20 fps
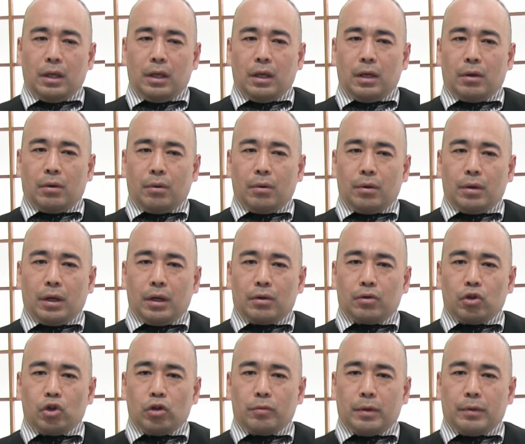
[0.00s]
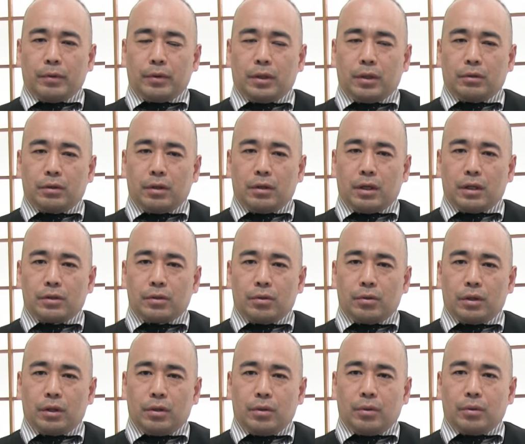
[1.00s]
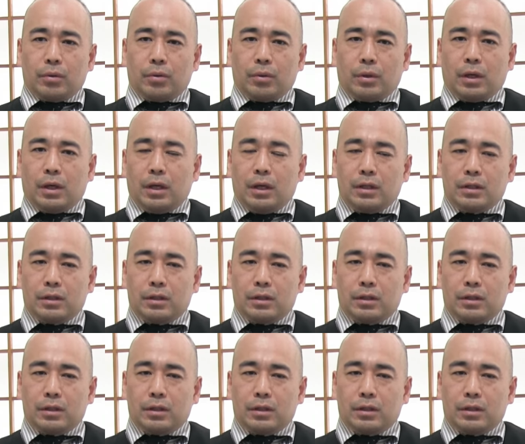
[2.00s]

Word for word: えー、本来国を守ってくれるはずの議論とか